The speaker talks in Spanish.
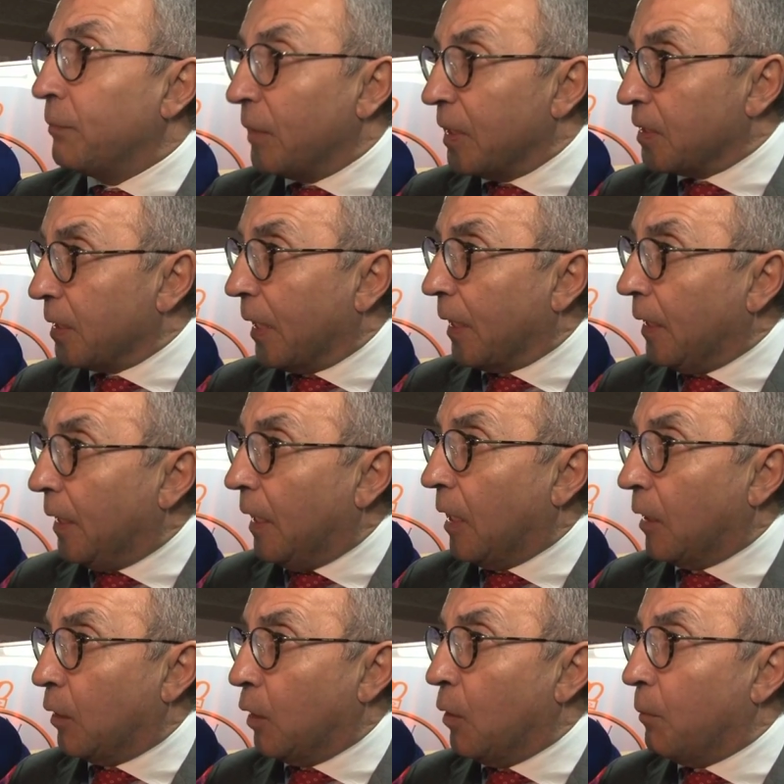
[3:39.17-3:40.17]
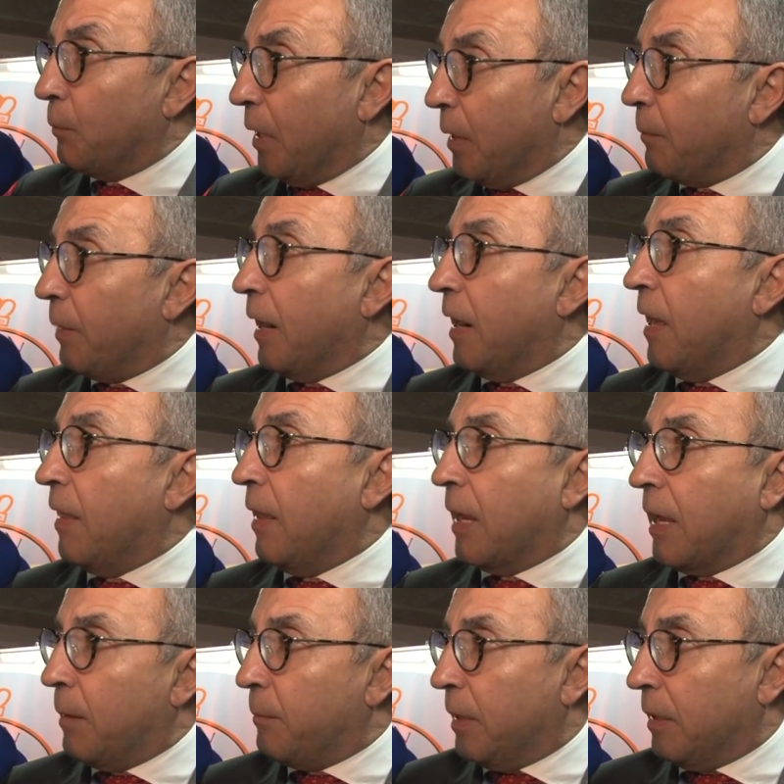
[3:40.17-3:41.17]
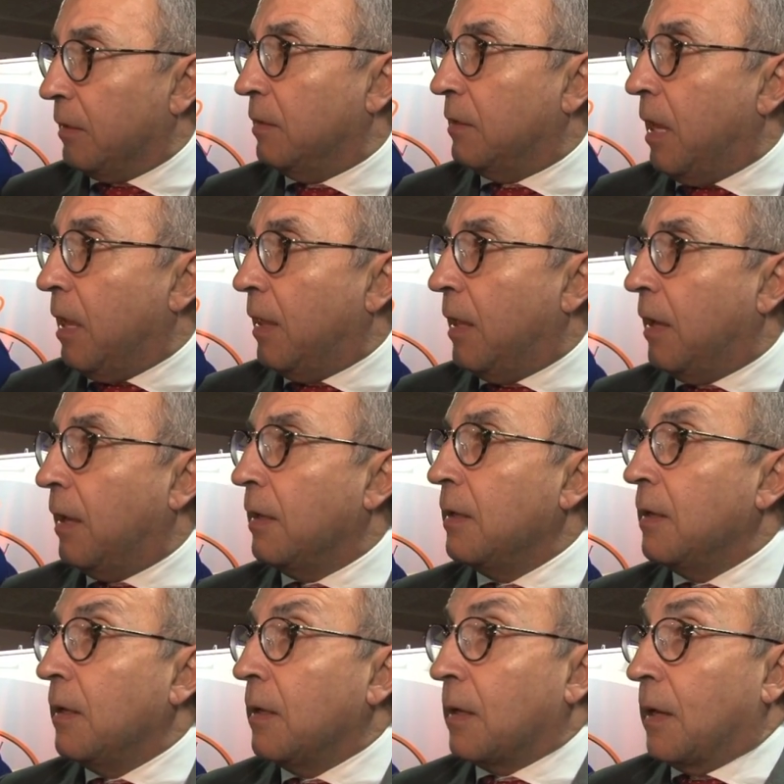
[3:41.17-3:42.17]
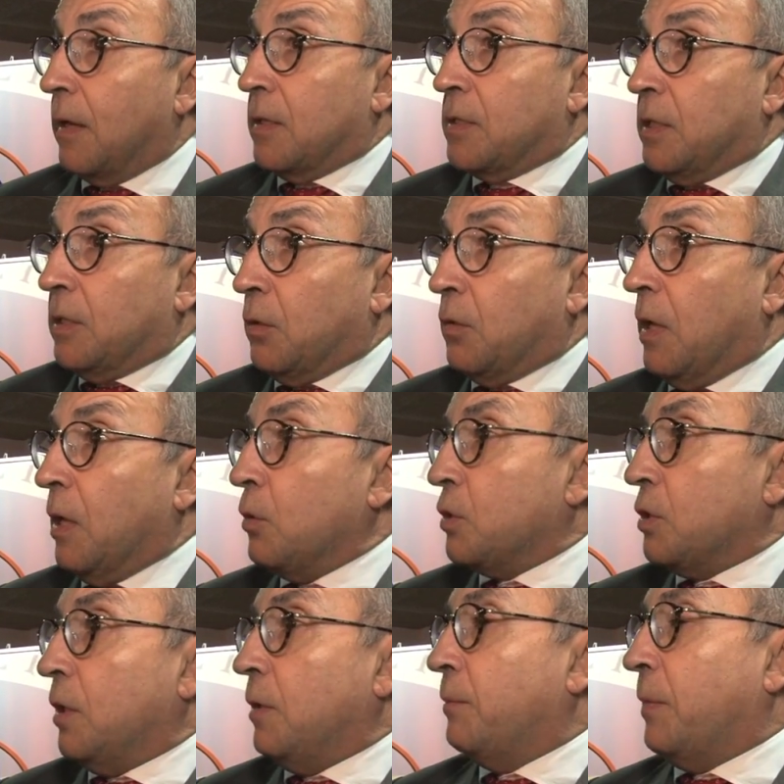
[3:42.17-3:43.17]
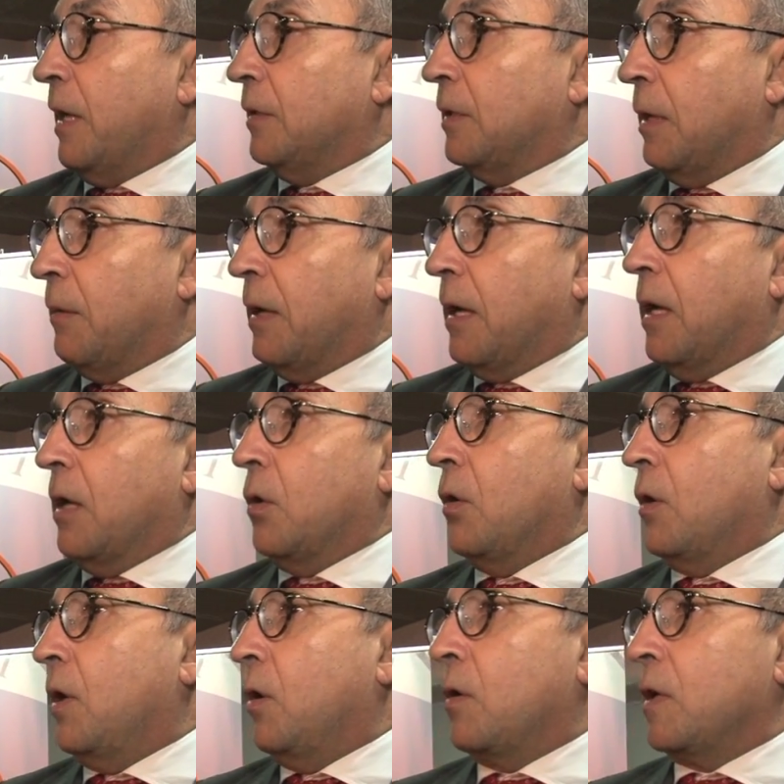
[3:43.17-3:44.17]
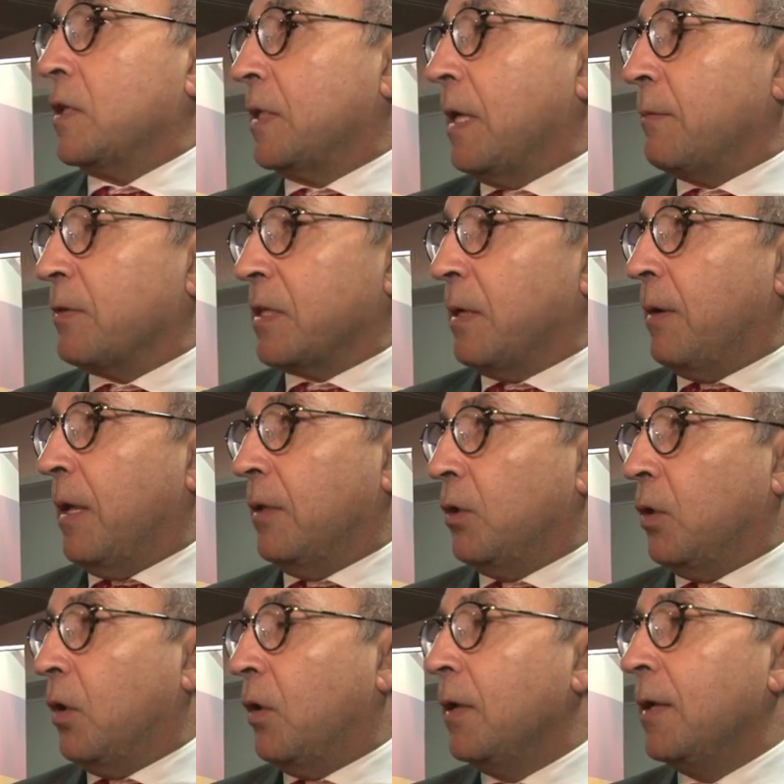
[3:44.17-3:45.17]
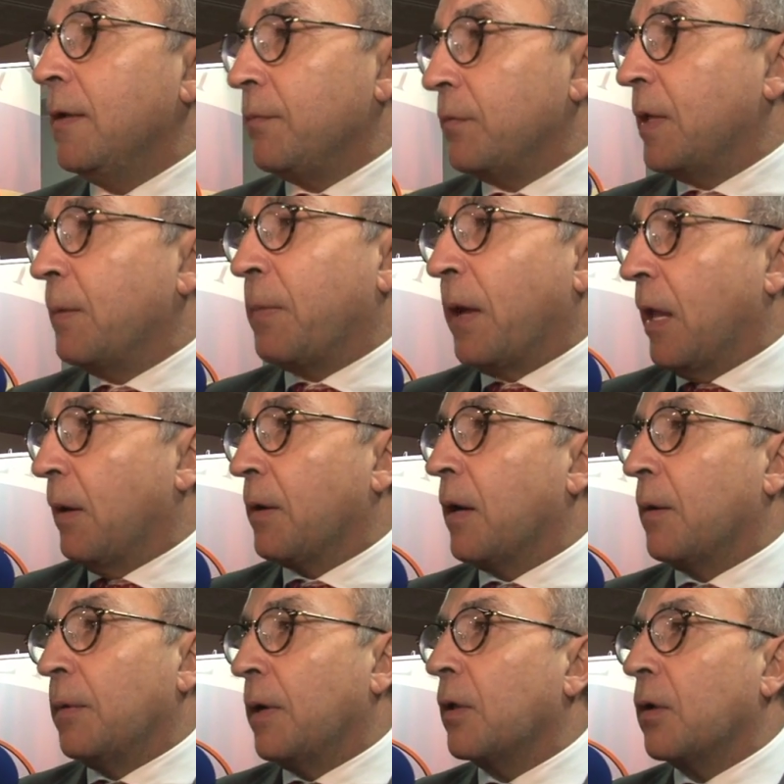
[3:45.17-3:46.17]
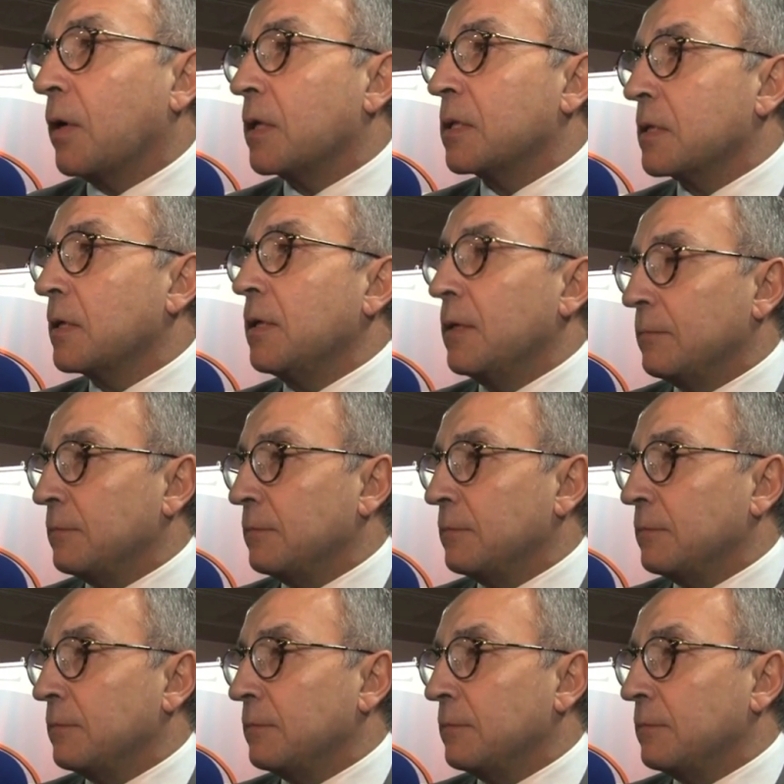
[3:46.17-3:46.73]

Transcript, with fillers: Esa generación preparada, capacitada, que necesita una ilusión para trabajar. Yo creo que estamos hablando de palabras mayores.